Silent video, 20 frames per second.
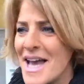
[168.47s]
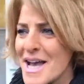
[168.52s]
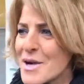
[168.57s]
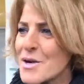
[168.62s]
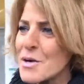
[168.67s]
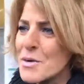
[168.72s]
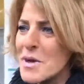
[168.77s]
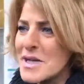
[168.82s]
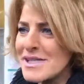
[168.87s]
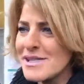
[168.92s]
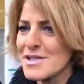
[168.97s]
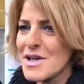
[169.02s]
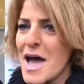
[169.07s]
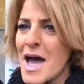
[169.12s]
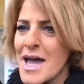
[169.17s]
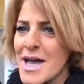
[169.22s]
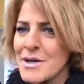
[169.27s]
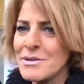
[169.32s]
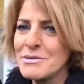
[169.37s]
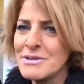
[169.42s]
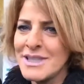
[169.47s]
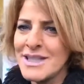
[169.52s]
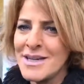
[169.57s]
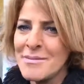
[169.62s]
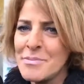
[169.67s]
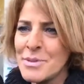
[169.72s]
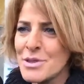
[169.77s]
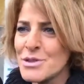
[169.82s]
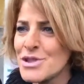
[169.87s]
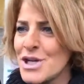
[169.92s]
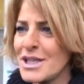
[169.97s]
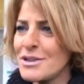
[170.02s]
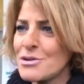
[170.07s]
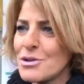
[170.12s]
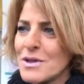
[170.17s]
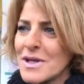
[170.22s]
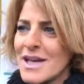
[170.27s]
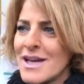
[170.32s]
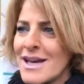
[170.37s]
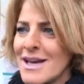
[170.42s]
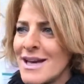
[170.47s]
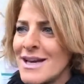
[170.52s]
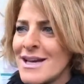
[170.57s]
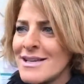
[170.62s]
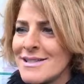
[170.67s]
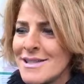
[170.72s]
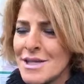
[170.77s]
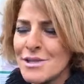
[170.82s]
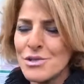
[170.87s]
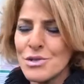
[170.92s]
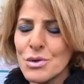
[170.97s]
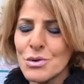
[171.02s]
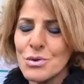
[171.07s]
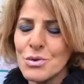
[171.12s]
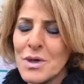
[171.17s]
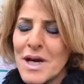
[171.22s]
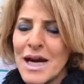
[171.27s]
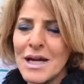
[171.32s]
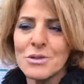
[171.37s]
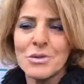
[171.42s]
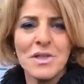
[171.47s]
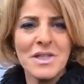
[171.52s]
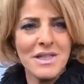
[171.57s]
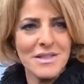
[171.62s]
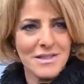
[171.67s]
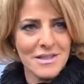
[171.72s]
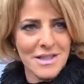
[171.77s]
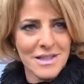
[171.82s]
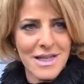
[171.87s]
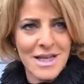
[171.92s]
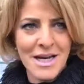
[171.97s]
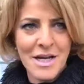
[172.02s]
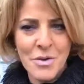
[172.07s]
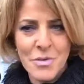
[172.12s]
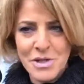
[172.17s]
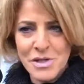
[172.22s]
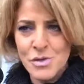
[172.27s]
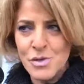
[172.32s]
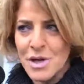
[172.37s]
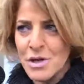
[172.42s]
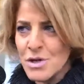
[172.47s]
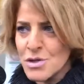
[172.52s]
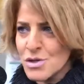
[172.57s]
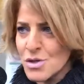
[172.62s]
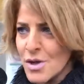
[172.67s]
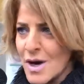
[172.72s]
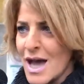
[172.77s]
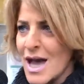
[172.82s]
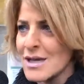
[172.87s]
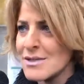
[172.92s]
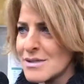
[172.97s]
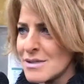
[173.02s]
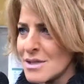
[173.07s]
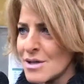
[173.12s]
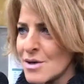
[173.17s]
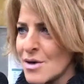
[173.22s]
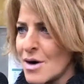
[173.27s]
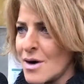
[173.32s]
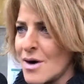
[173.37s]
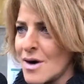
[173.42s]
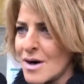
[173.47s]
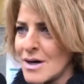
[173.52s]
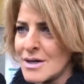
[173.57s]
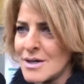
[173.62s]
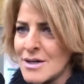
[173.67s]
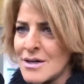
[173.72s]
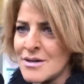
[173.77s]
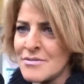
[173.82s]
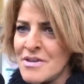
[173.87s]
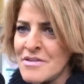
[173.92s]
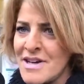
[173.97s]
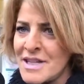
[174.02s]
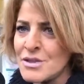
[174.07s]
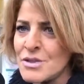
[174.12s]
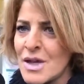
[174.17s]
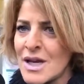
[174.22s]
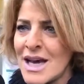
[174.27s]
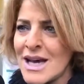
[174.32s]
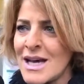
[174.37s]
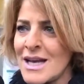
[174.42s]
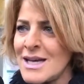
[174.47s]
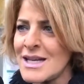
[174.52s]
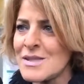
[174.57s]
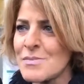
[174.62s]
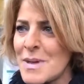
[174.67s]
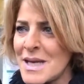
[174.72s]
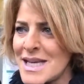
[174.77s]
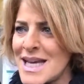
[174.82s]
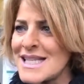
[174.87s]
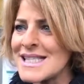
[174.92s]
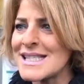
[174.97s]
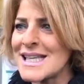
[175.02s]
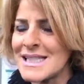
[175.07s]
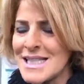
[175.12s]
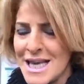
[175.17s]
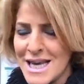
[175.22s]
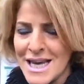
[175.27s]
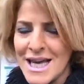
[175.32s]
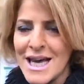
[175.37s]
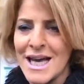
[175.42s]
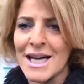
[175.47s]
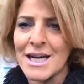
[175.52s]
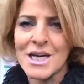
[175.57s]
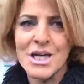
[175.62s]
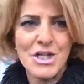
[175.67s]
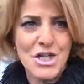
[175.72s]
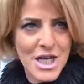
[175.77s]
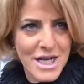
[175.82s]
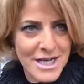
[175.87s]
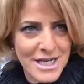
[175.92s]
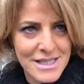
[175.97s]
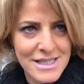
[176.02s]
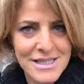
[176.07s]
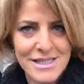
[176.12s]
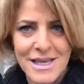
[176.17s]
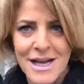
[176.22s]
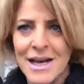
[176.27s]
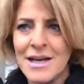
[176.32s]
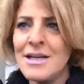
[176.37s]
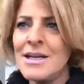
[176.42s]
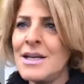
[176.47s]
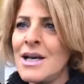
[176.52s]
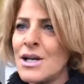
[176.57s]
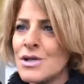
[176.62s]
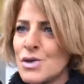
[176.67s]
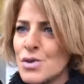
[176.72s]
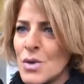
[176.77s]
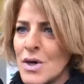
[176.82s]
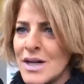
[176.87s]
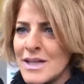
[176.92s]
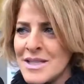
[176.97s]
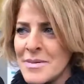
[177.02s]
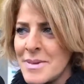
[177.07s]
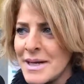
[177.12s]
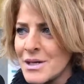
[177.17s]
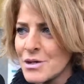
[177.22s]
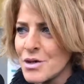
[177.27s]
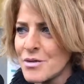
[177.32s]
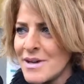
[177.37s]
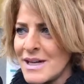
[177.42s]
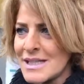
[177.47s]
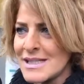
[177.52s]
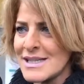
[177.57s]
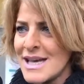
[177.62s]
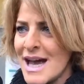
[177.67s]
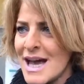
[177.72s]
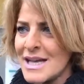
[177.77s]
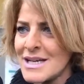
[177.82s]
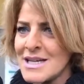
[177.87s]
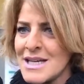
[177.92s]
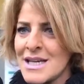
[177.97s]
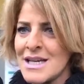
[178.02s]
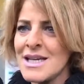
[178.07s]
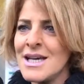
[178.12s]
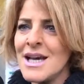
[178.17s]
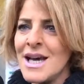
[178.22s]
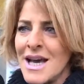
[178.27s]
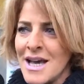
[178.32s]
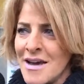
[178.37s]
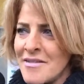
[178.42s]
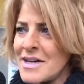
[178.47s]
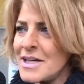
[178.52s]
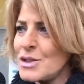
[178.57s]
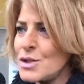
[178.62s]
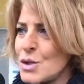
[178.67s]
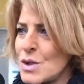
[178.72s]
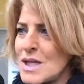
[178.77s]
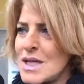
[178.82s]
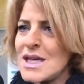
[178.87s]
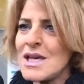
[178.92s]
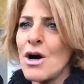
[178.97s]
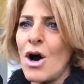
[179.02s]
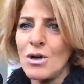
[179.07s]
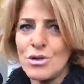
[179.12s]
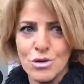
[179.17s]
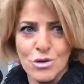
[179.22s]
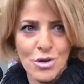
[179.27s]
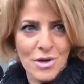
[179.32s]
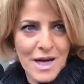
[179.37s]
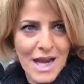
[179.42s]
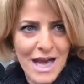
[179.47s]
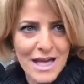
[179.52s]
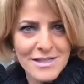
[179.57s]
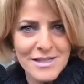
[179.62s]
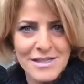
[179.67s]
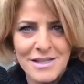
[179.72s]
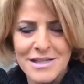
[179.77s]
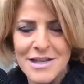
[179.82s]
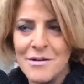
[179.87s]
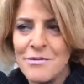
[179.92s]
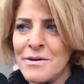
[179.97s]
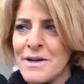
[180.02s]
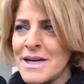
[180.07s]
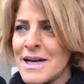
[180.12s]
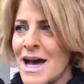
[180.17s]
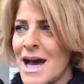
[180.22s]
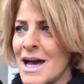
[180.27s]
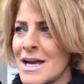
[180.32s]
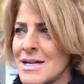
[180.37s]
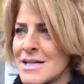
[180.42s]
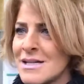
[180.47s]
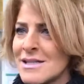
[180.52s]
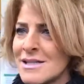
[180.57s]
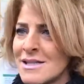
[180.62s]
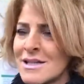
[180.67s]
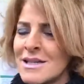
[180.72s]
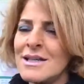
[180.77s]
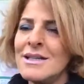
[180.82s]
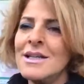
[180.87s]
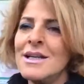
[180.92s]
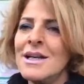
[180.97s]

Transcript: Ecco, questo è un progetto che si è strutturato in itinere in questo anno scolastico, eh, vivendo la, l'esperienza della reggenza sul De Marco Valzani e avendo lì otto classi del Ferraris,